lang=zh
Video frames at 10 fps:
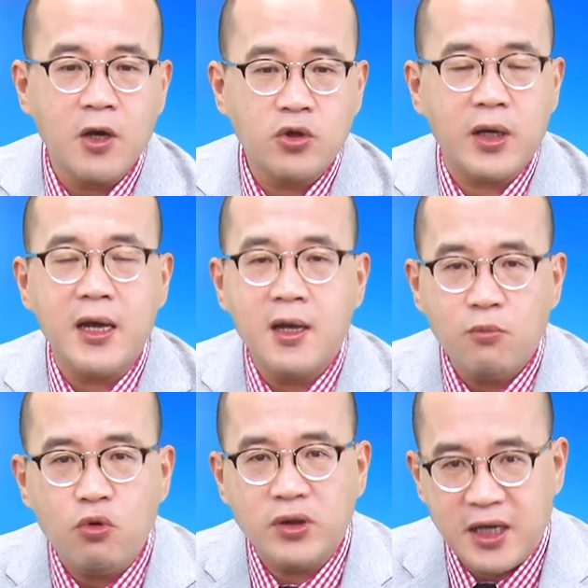所以
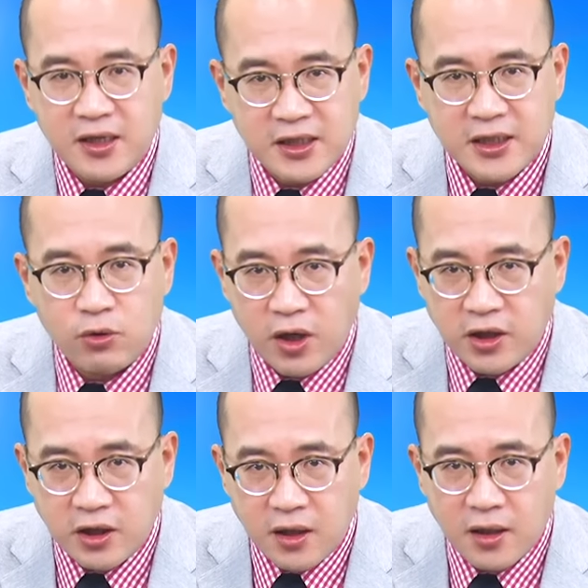目前10月
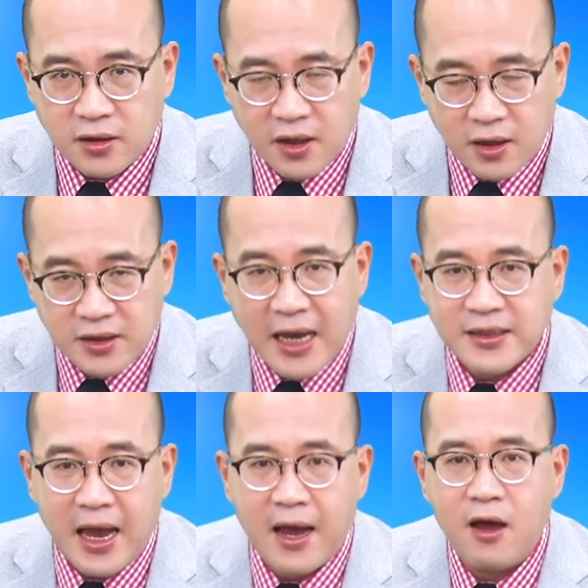底的这个下
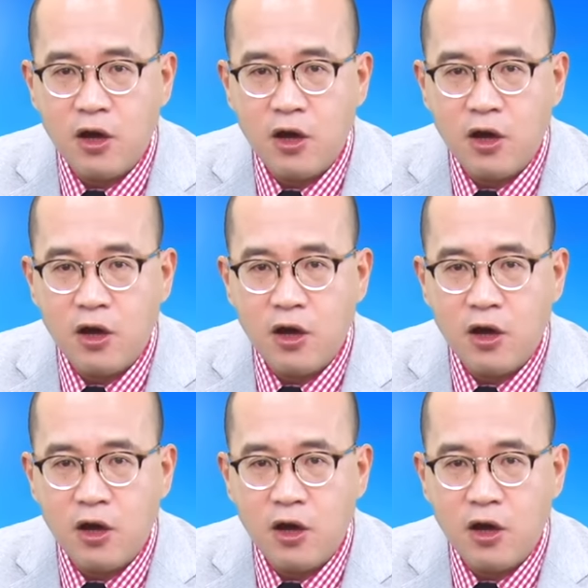杀，